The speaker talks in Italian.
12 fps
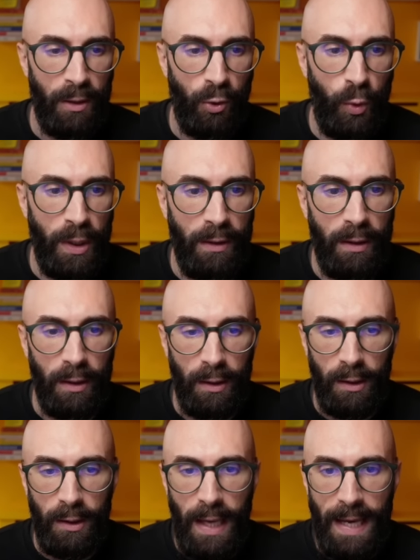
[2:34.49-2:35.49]
Quindi
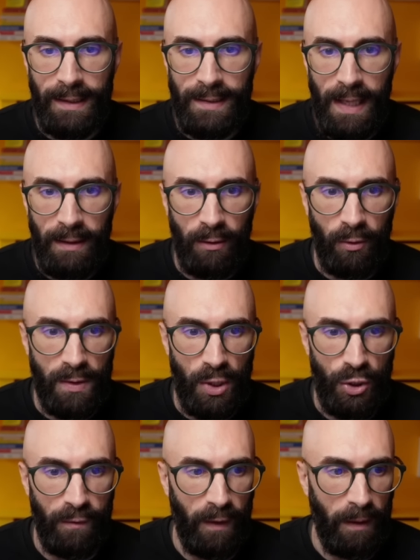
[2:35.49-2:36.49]
Extend cosa
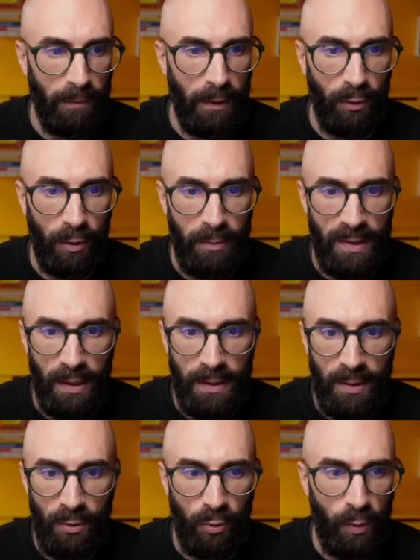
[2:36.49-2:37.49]
ci fa? Allora mi seleziono